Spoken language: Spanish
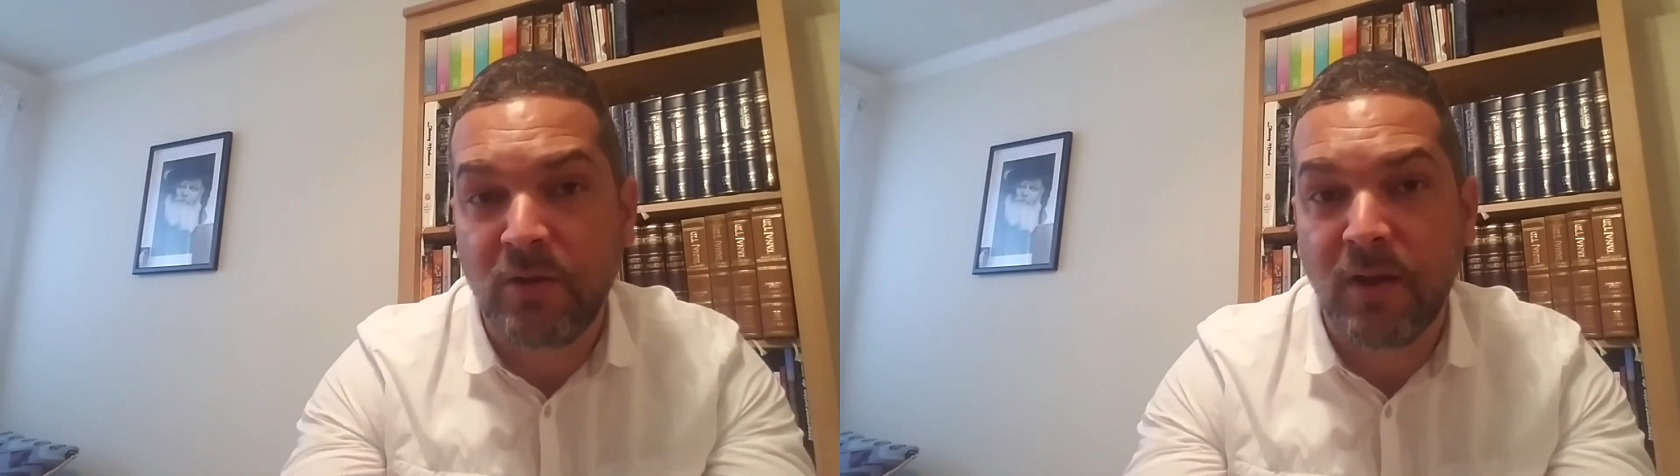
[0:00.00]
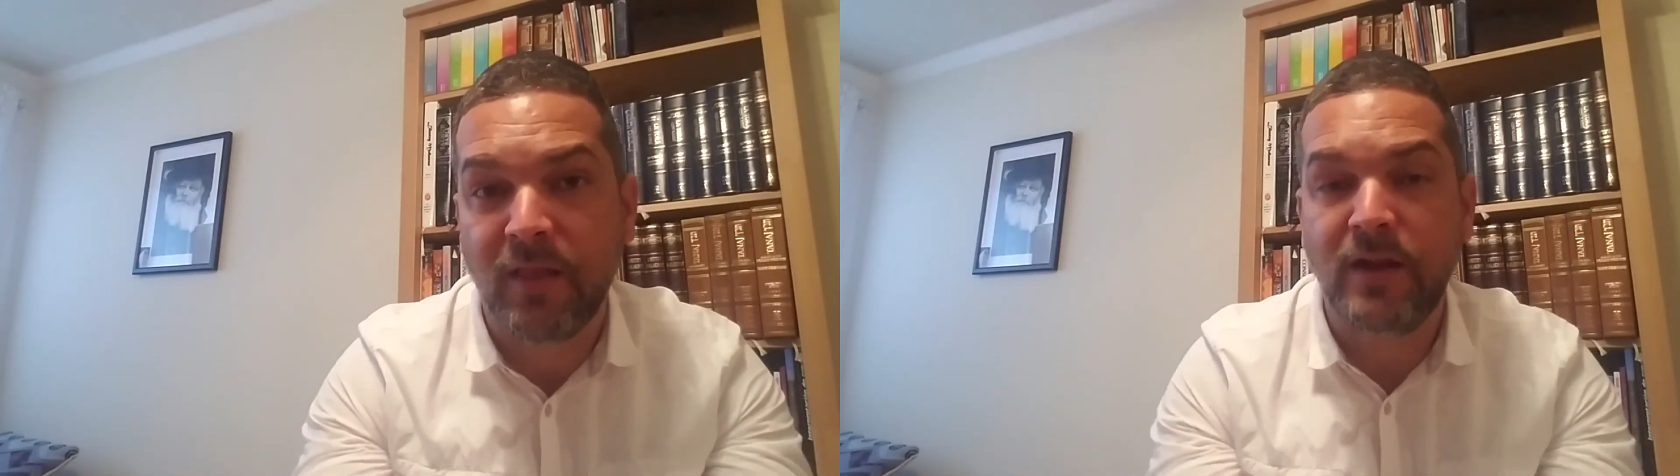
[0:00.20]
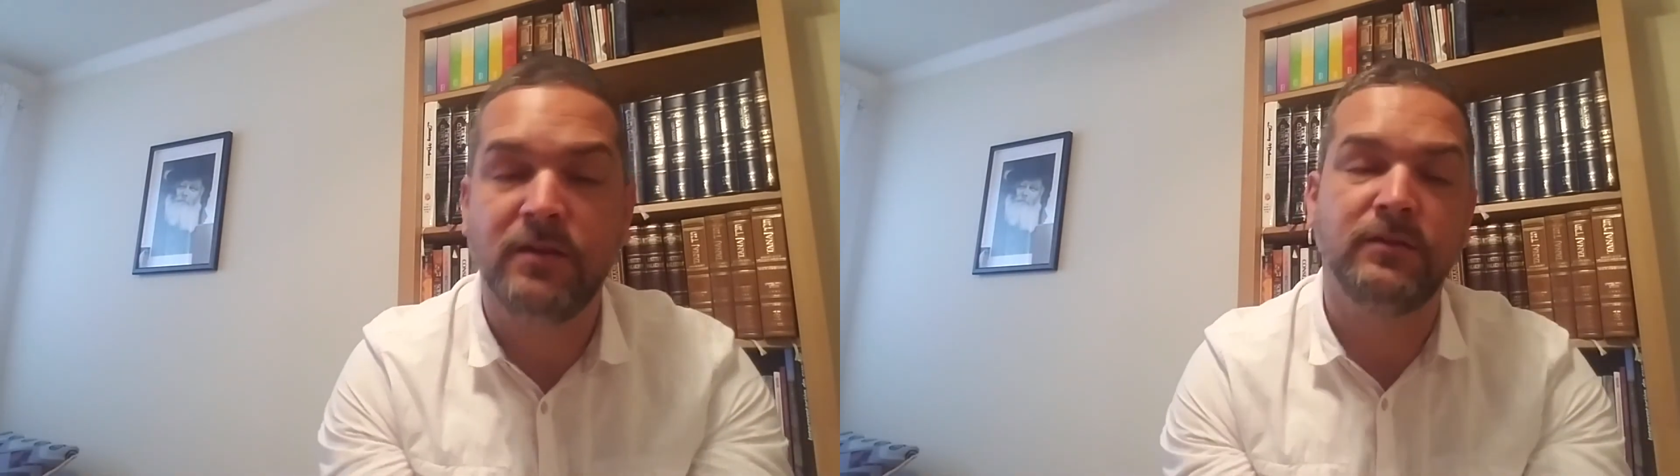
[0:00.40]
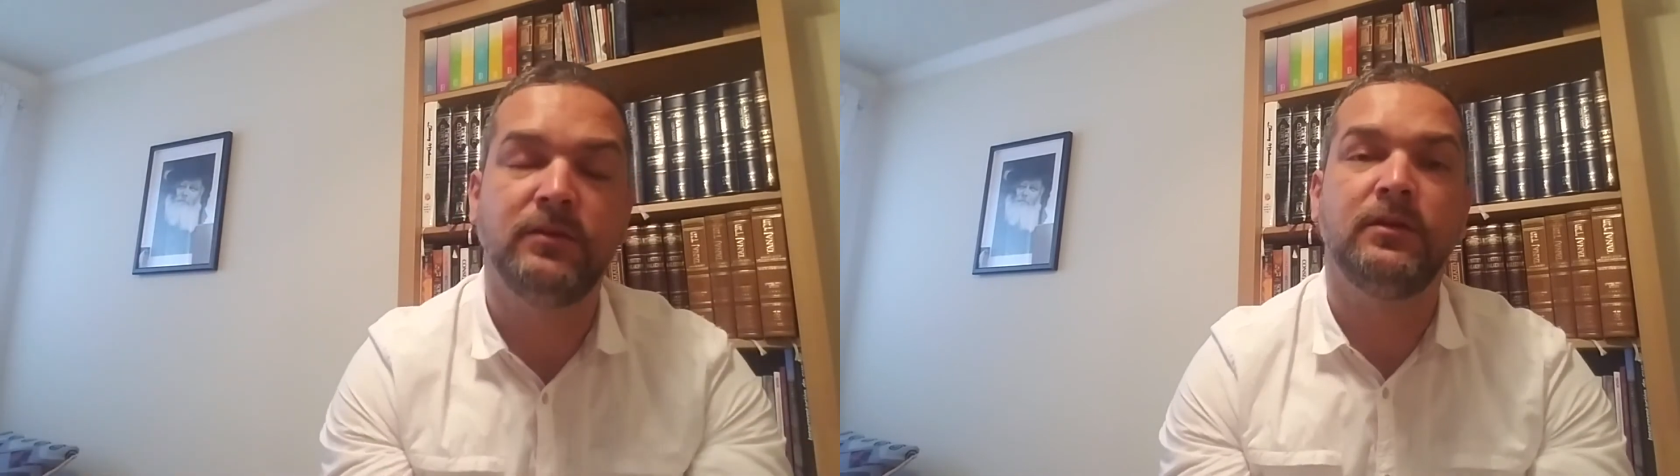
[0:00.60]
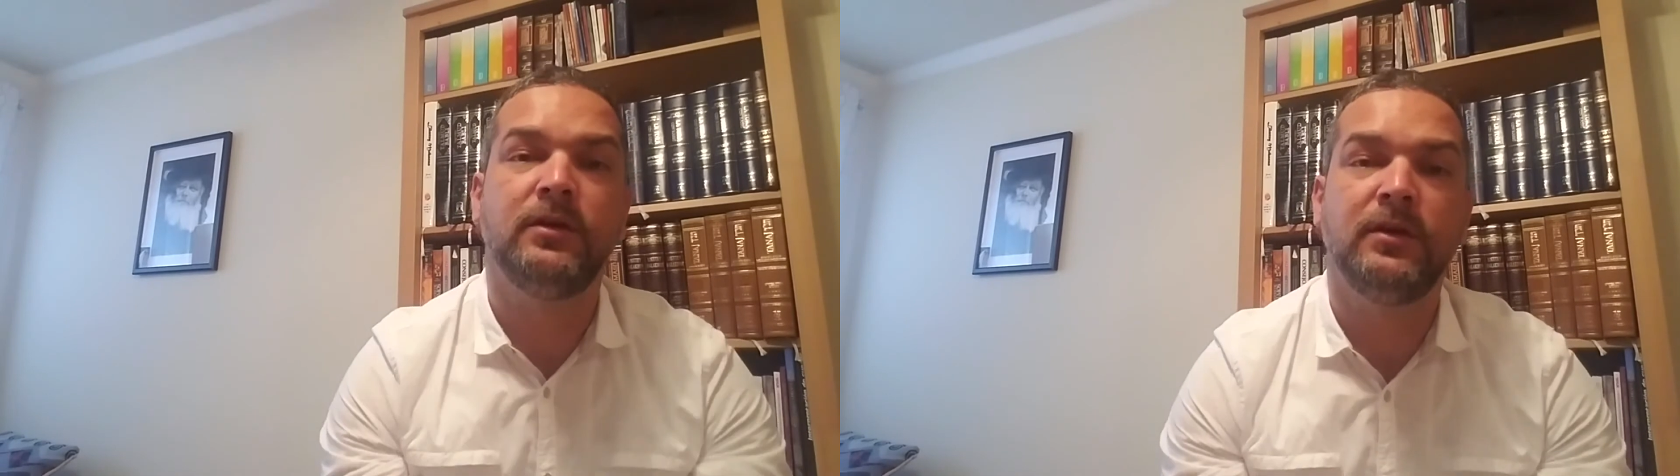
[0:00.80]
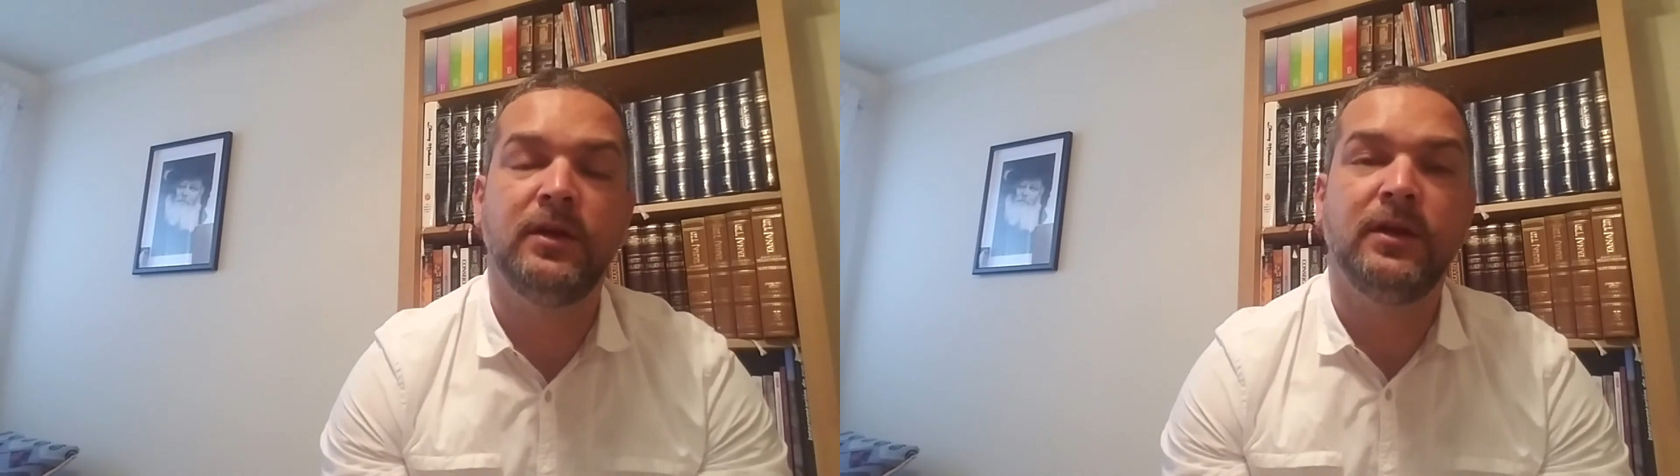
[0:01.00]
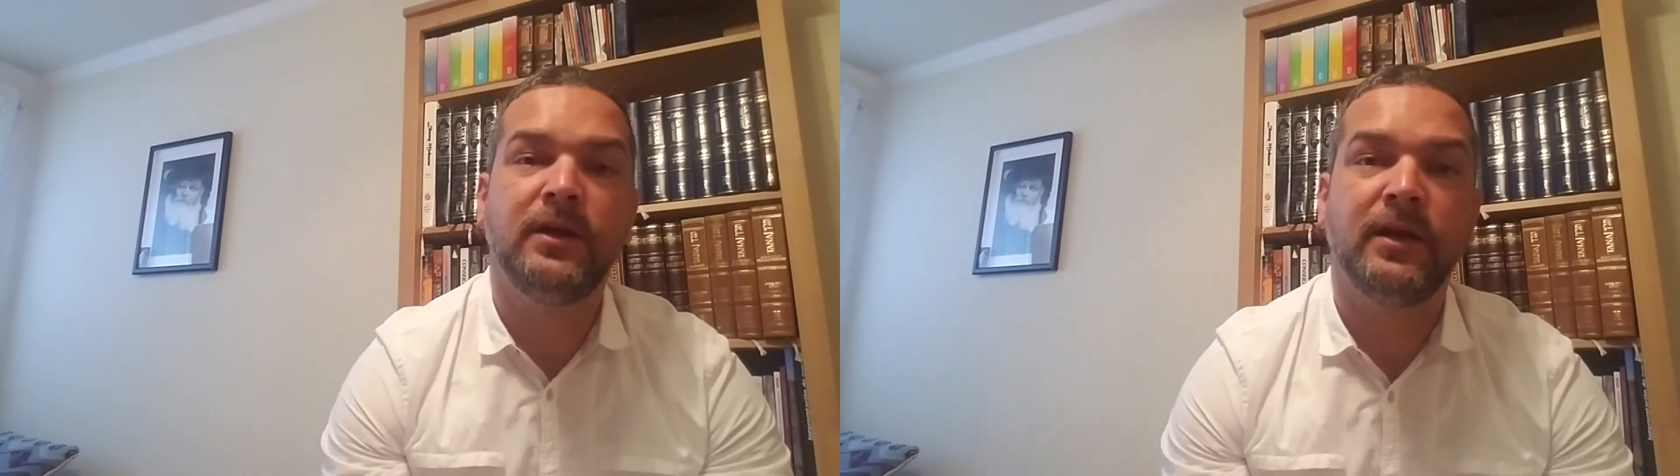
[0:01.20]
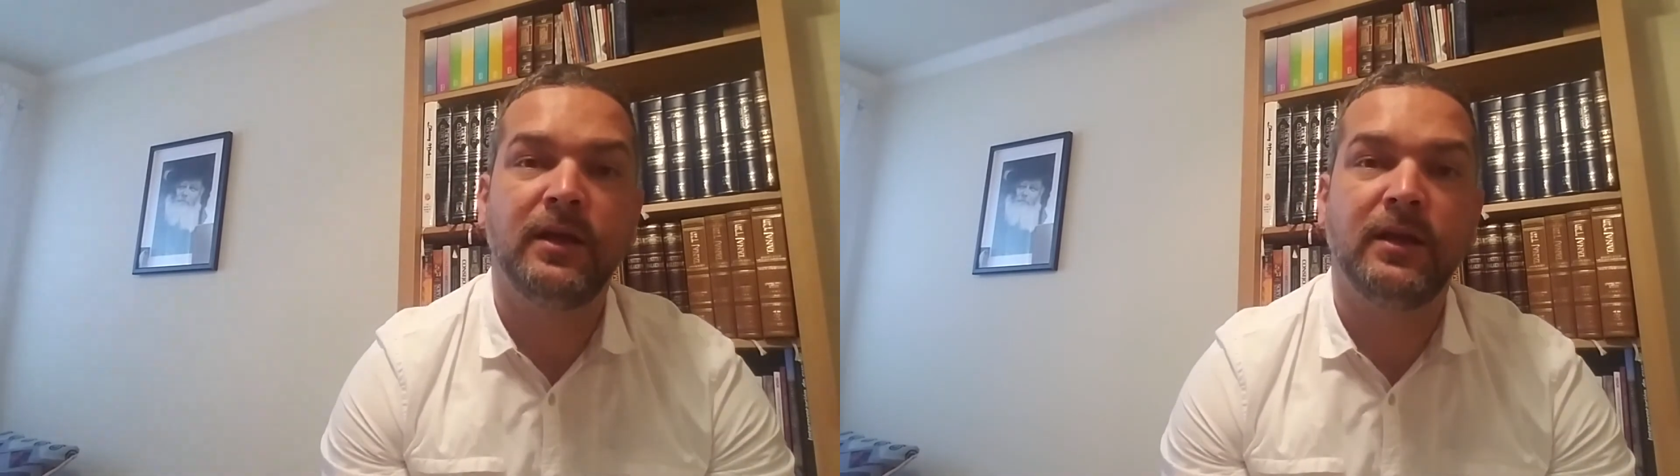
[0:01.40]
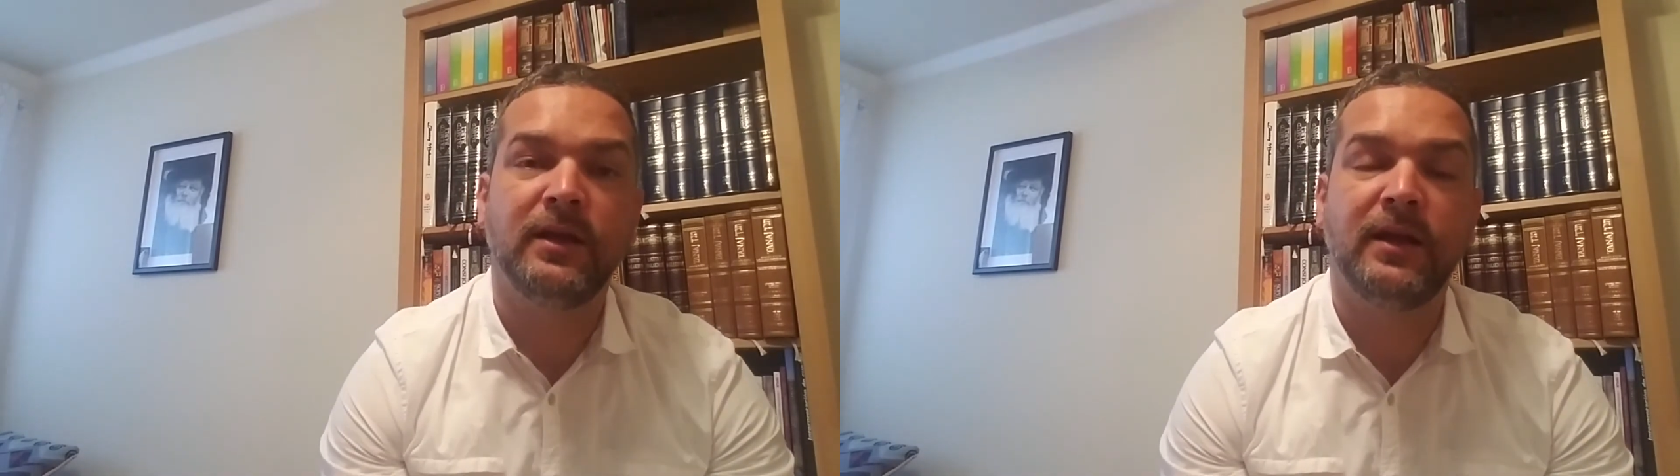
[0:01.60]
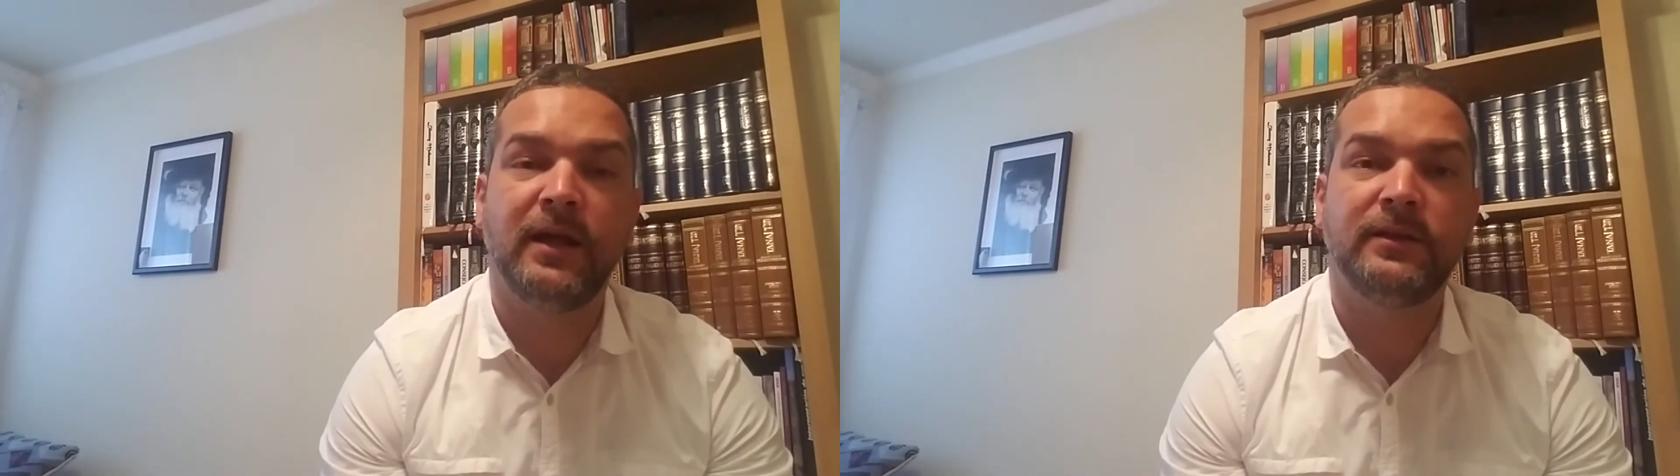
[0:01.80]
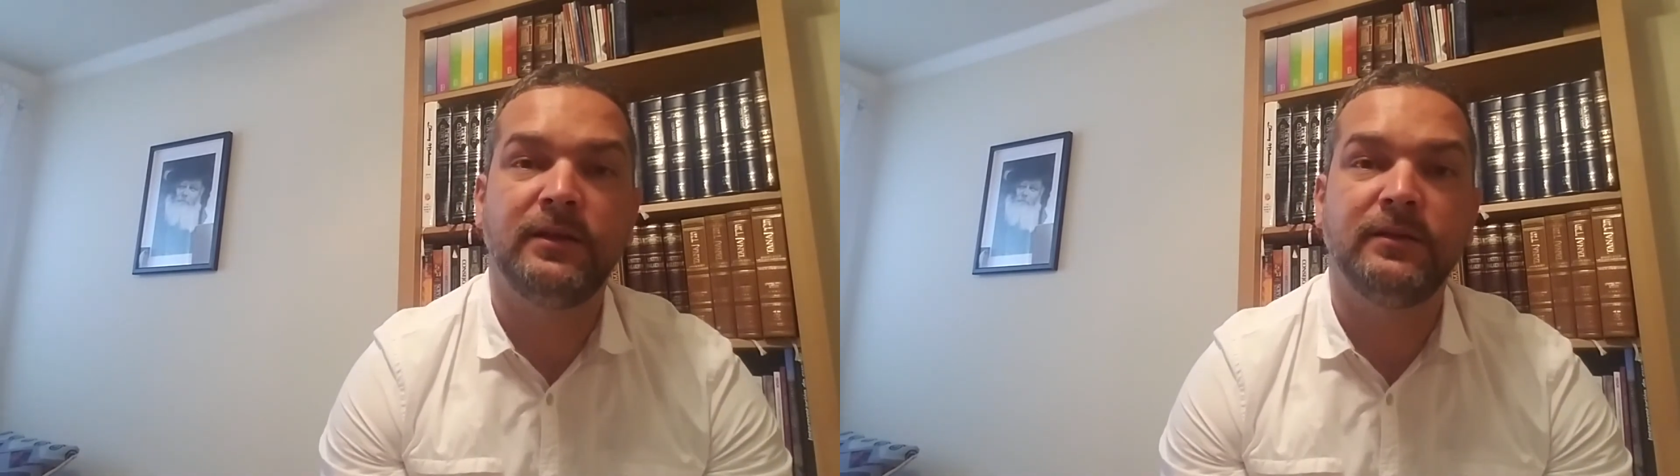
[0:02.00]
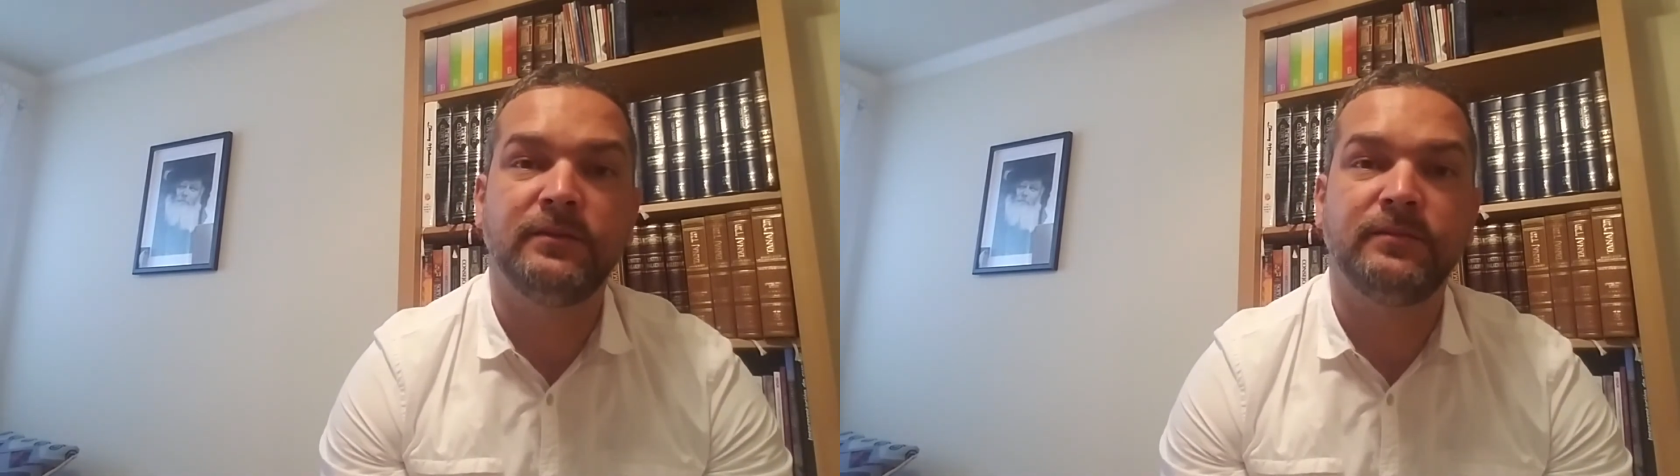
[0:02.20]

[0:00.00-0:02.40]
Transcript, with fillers: iba a dar gratis.